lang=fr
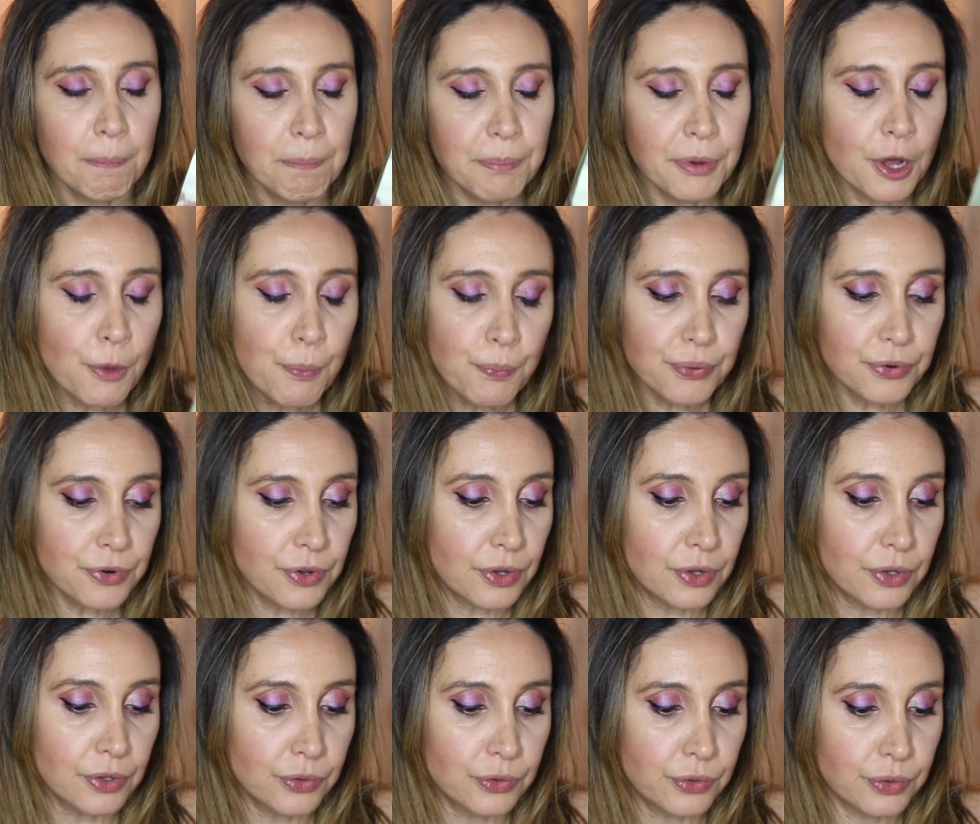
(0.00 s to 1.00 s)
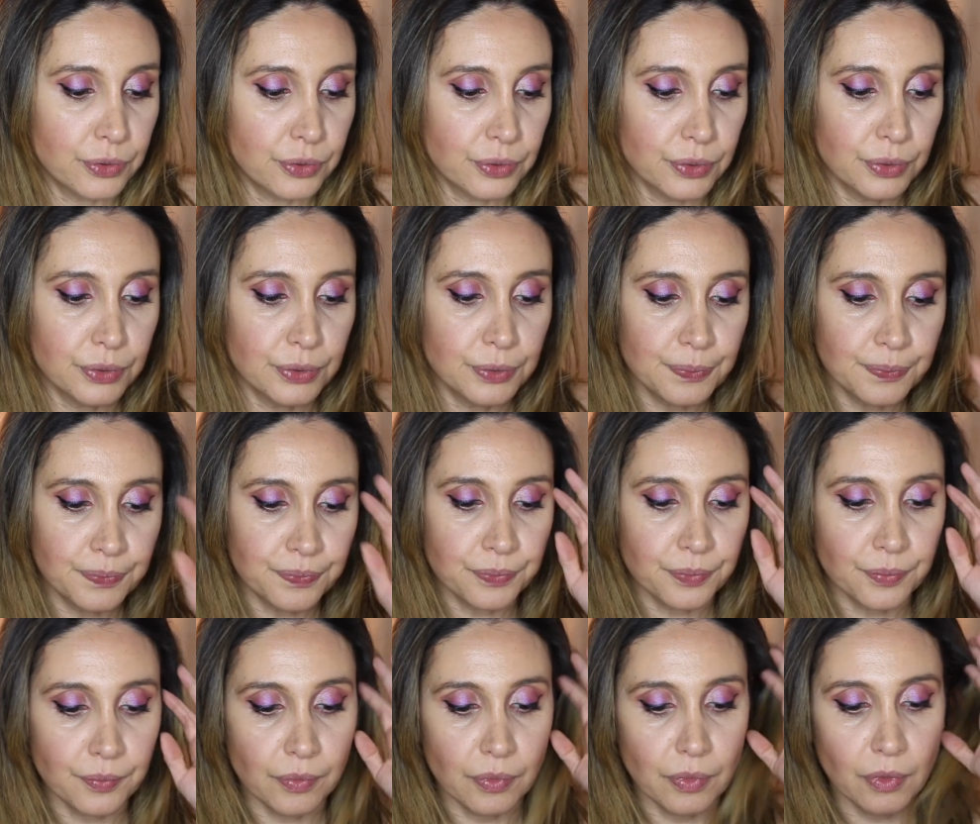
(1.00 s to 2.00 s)
peuple de...
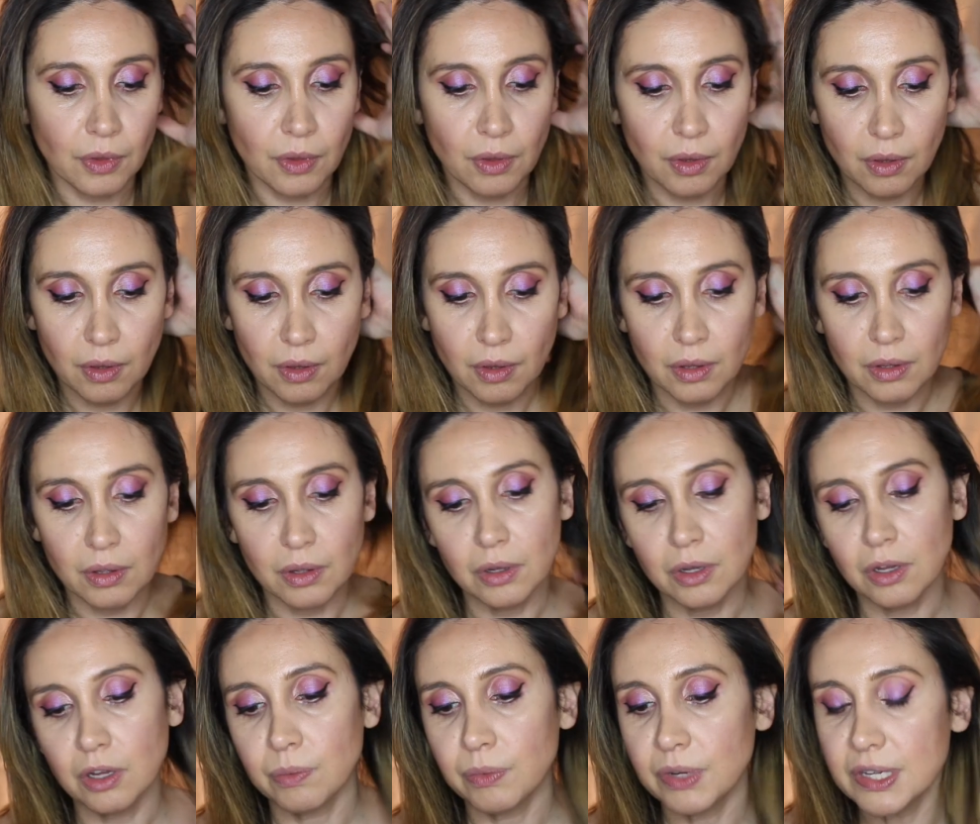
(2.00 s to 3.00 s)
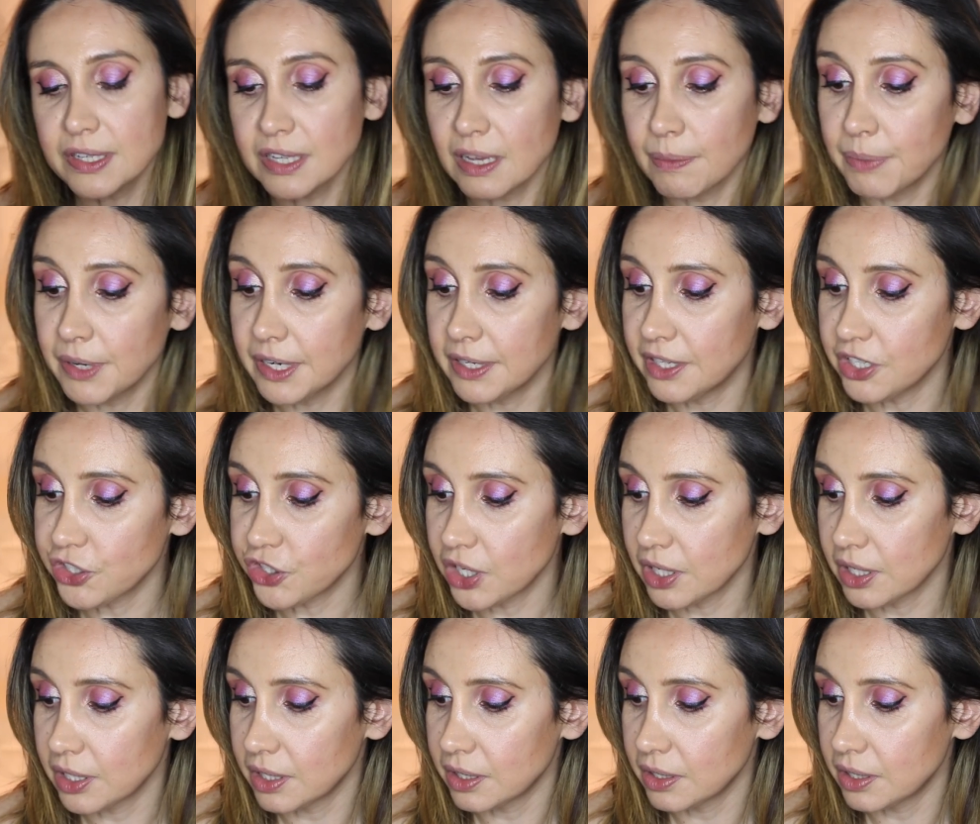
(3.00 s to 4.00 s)
Euh, comment il s'appelle
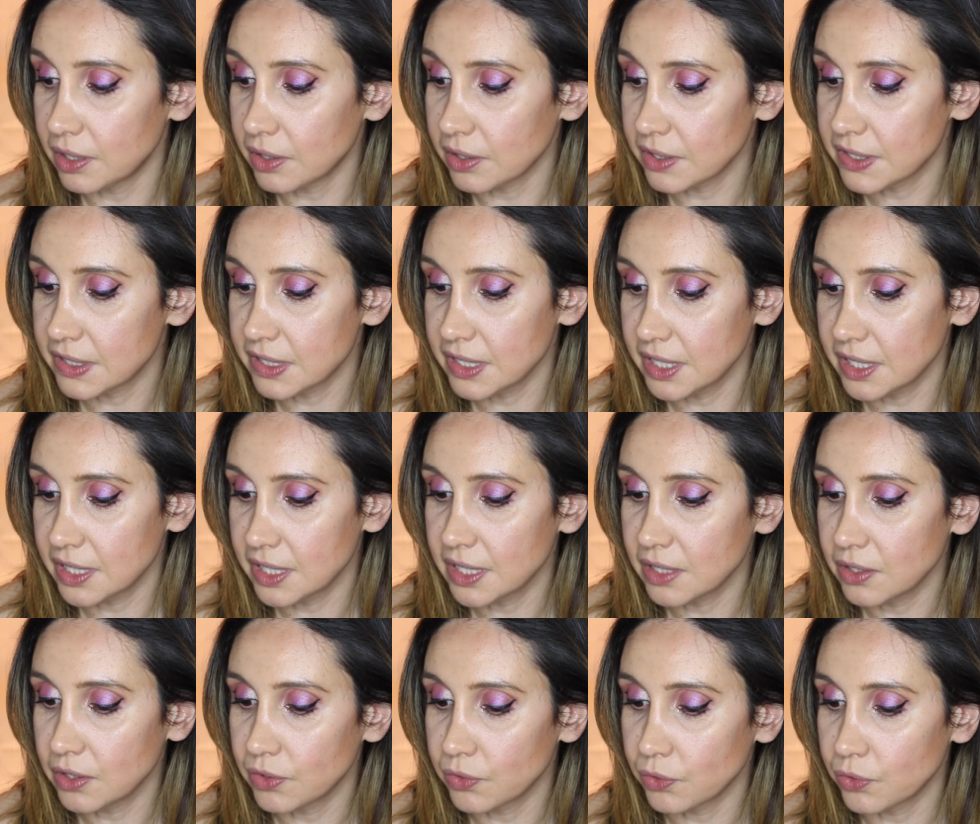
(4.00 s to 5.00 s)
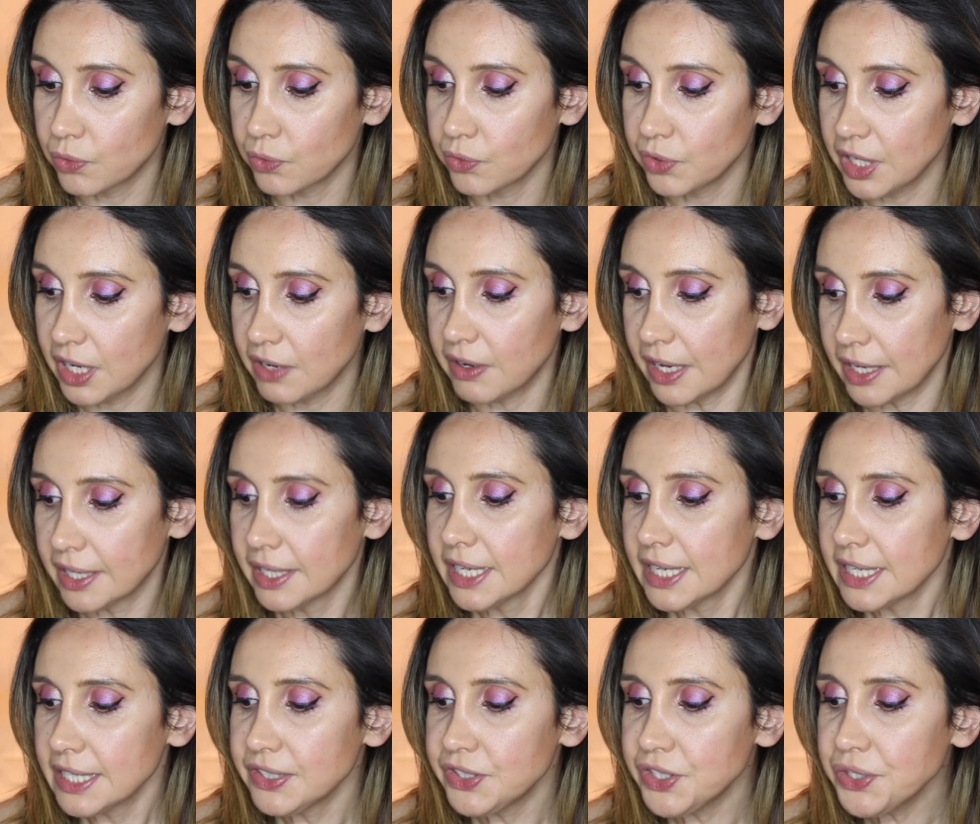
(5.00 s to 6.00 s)
déjà Alors c'est donc on est à
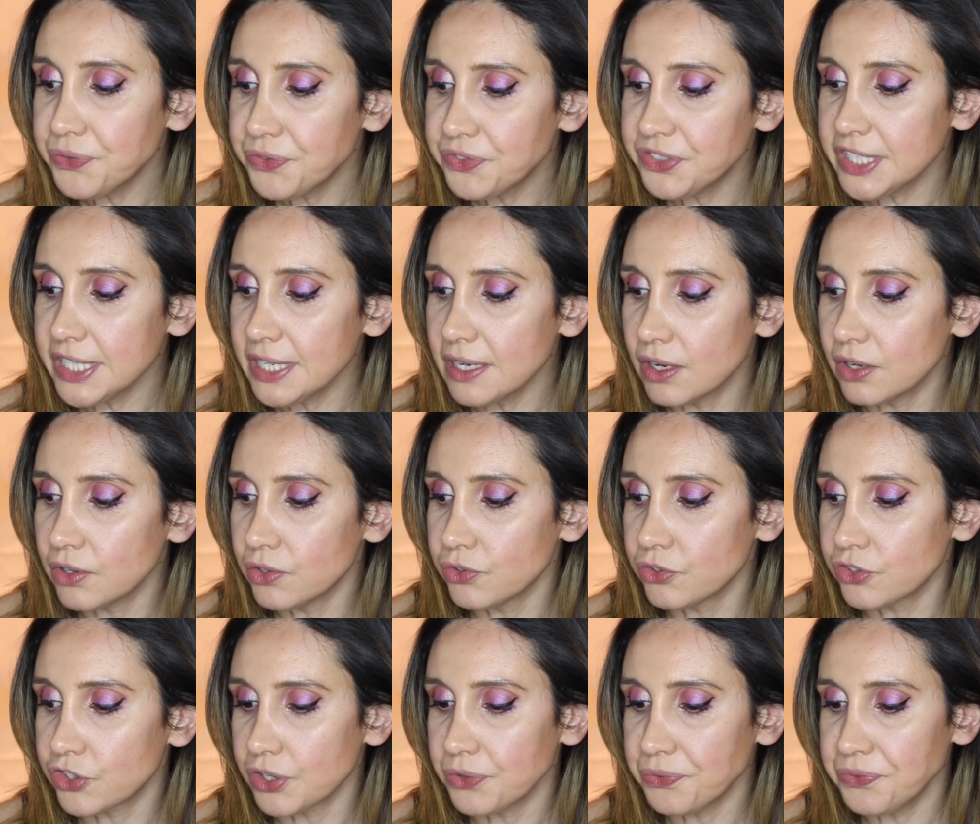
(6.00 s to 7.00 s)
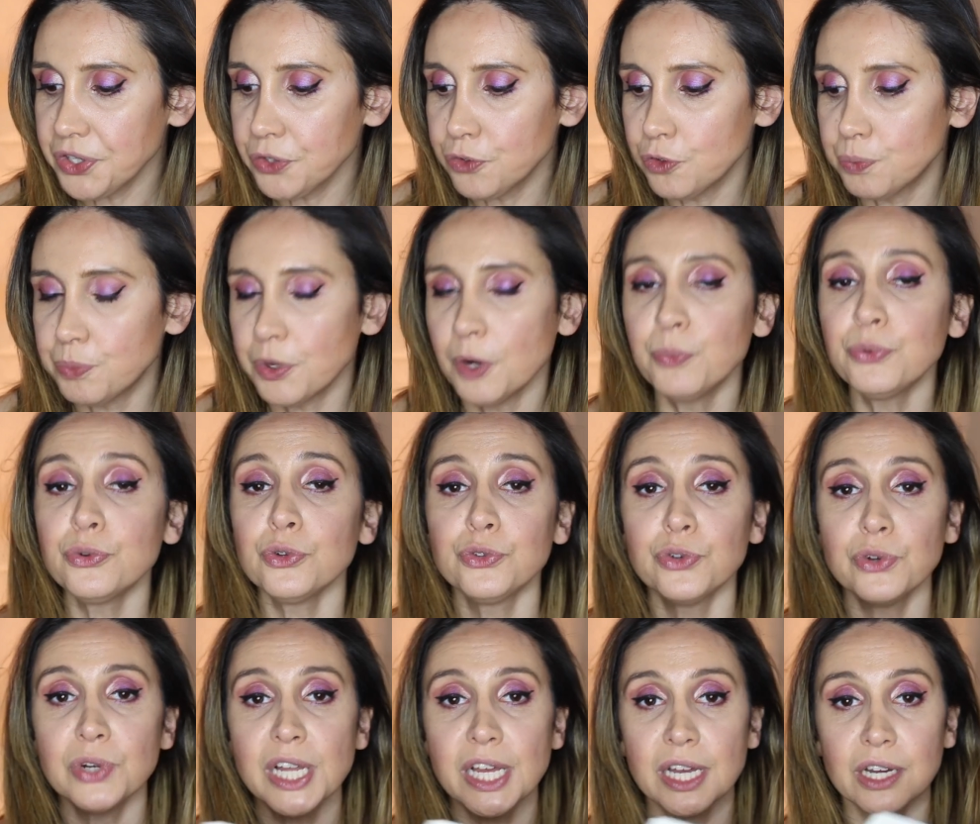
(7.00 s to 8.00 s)
Diftil, une jeune fille du peuple
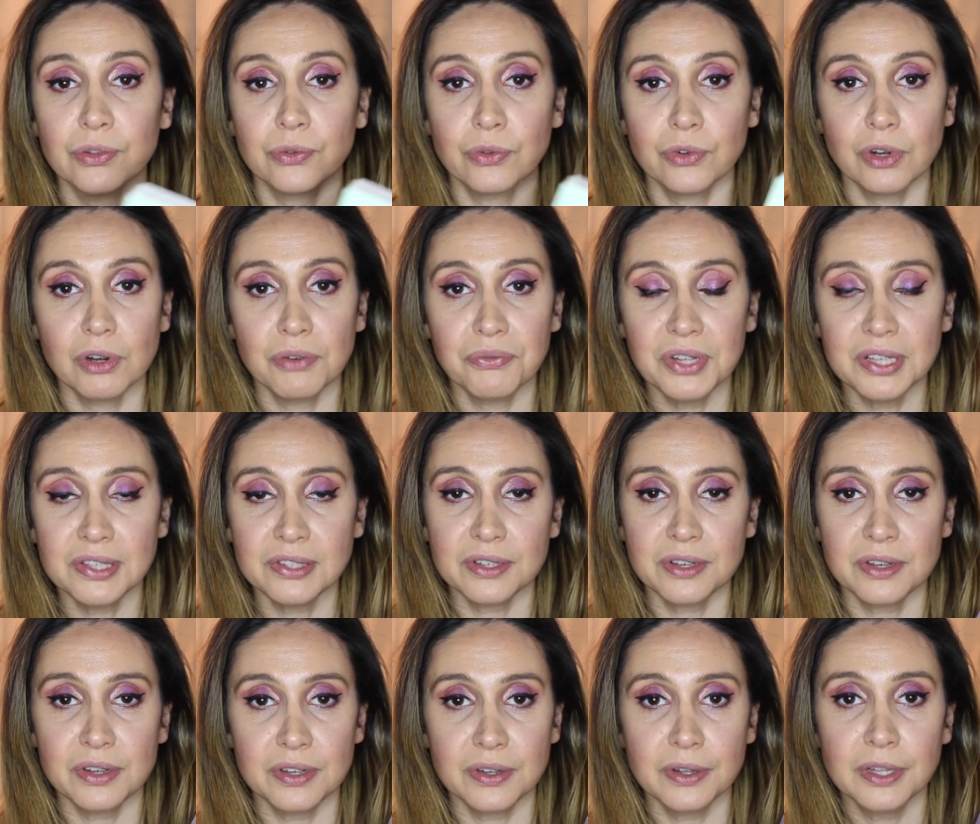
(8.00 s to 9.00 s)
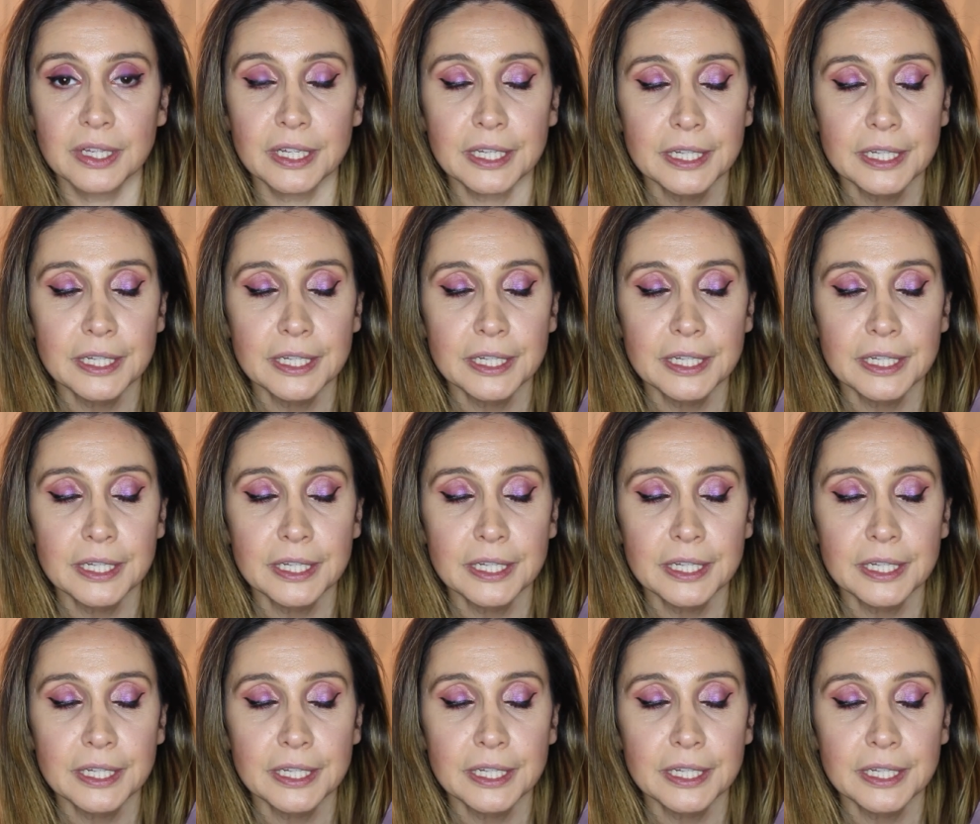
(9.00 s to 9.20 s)
de l'air. Donc en fait, euh,